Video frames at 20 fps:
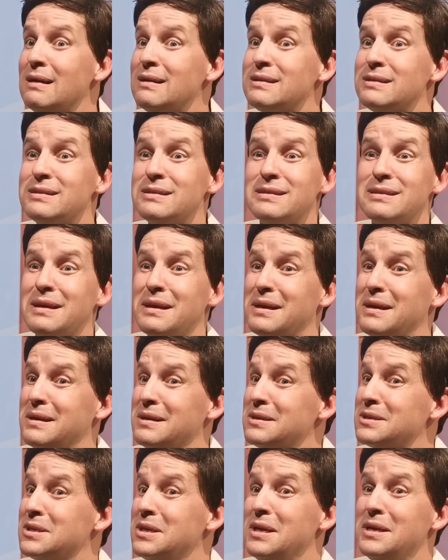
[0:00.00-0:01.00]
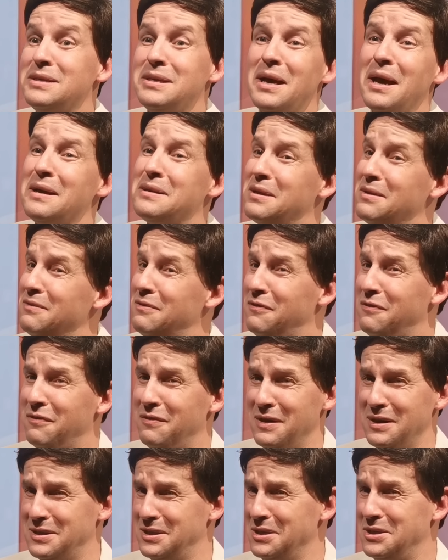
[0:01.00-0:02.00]
Скажите, это
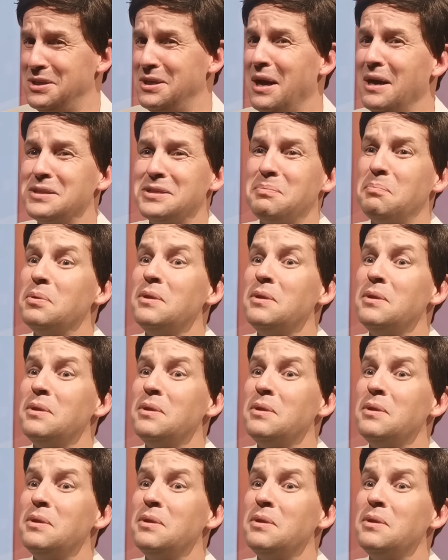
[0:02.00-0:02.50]
вы сейчас